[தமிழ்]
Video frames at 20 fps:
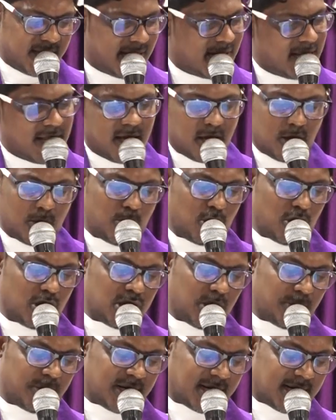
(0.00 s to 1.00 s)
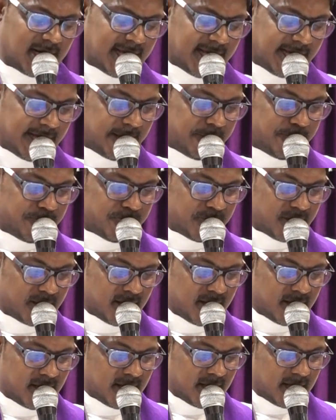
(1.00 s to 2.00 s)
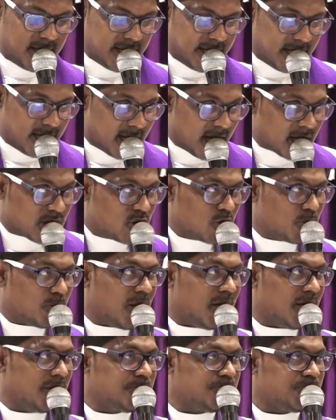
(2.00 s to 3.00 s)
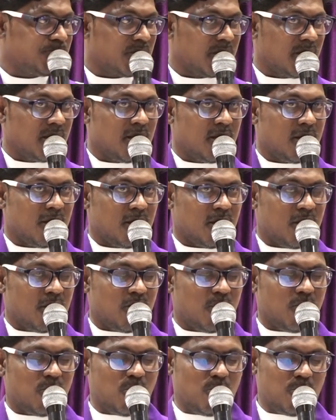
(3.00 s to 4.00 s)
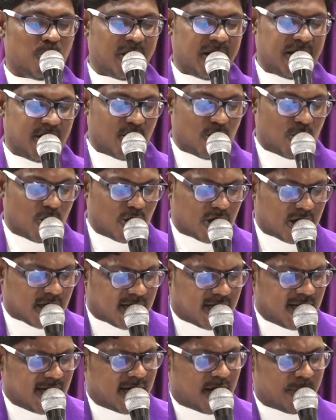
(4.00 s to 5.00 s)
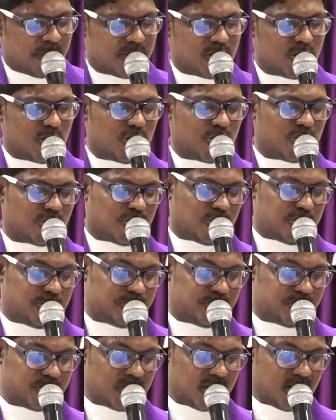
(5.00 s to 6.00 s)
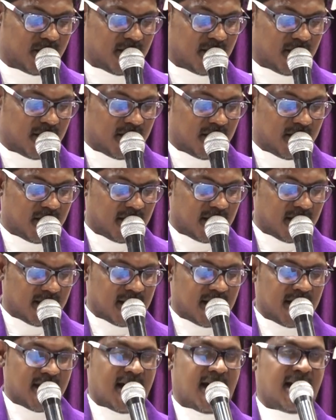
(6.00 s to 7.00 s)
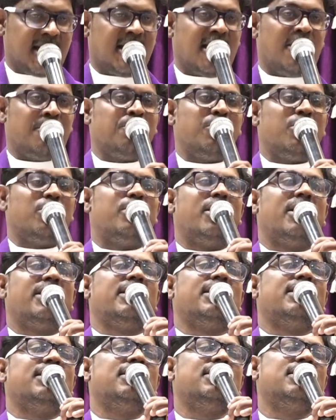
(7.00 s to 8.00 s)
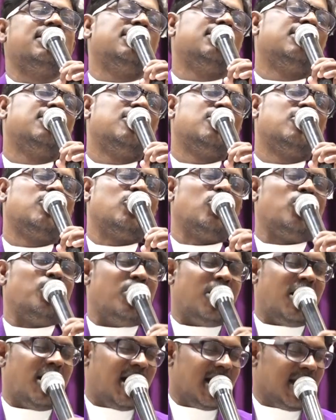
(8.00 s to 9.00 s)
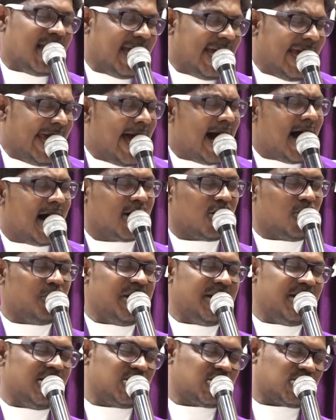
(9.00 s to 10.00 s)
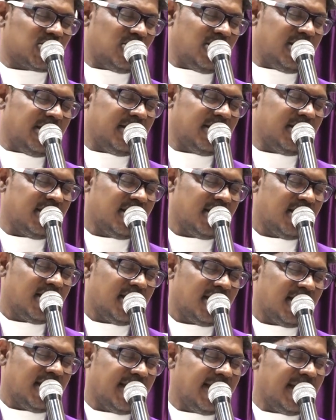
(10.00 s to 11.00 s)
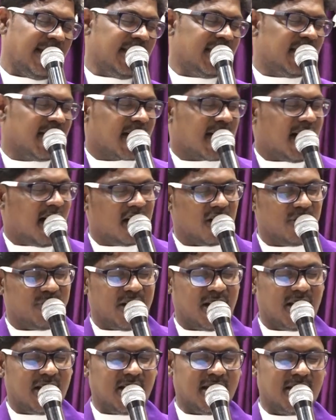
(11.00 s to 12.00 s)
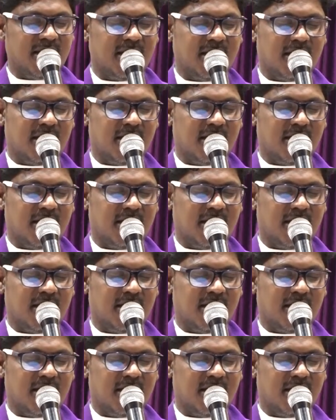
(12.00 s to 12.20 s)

எல்லாரும் உணர்ந்தவர்களாய் என் ஆத்துமா உமை நோக்கி அமர்ந்திருக்கும் நான் நம்புவது உமாலே ஆகும் என்று சொல்லி இந்த கால வேளையில